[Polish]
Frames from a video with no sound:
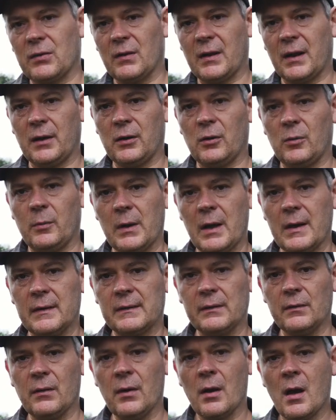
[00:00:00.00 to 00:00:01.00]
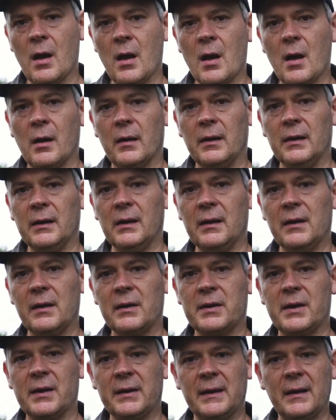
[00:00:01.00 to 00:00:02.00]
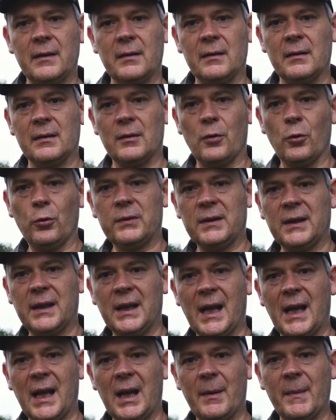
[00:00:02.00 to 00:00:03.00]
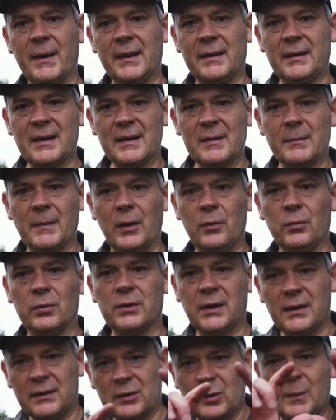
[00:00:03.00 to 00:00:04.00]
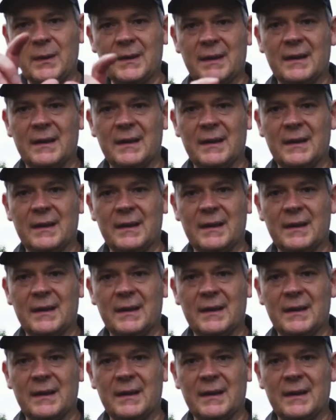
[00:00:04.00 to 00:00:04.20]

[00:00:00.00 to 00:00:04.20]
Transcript: do krajobrazu, y, że ten ludzki element jest malutki, sobie